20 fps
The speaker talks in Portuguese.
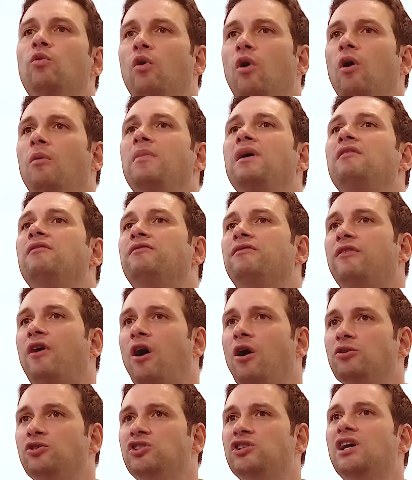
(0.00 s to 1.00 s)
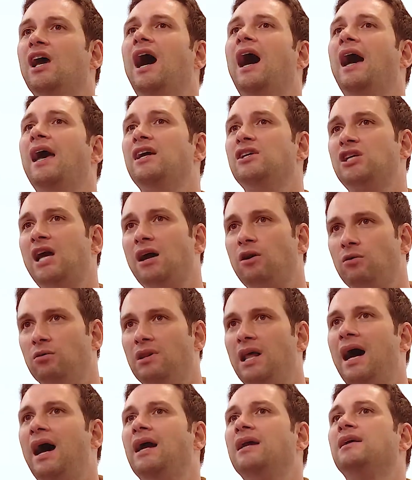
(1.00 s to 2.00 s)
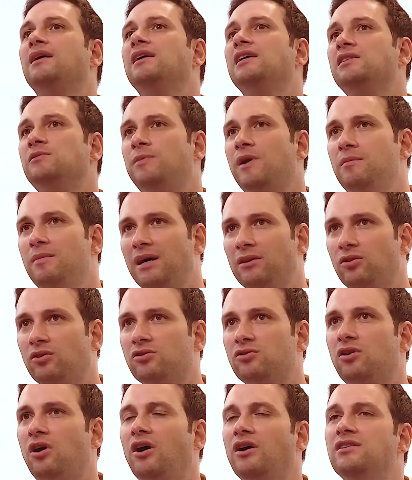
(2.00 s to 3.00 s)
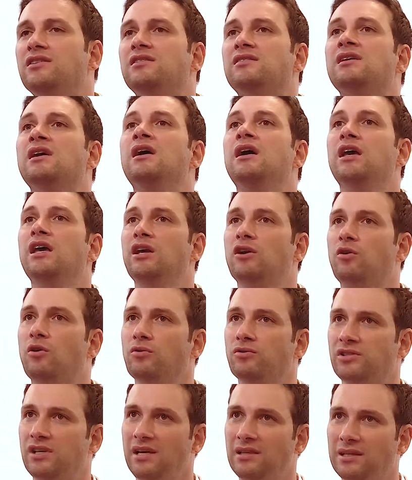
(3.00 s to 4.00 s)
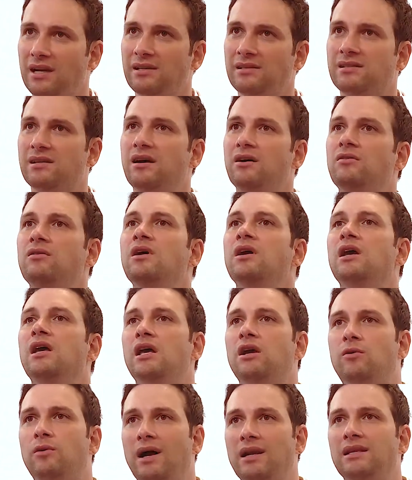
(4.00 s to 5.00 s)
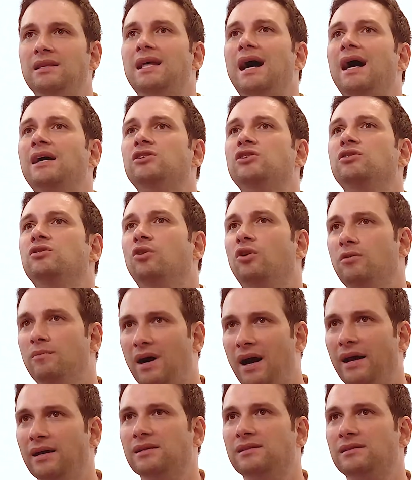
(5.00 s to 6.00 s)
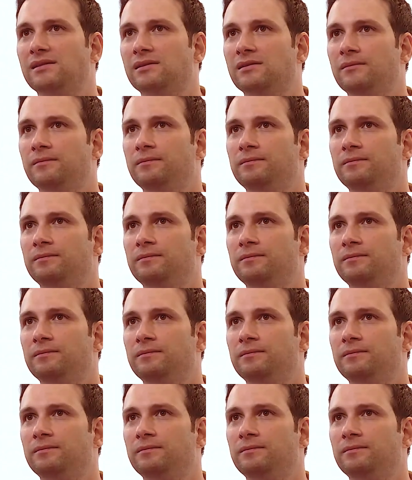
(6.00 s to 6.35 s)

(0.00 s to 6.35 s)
o homem volte a ejacular espermatozoides em concentração e qualidade normais.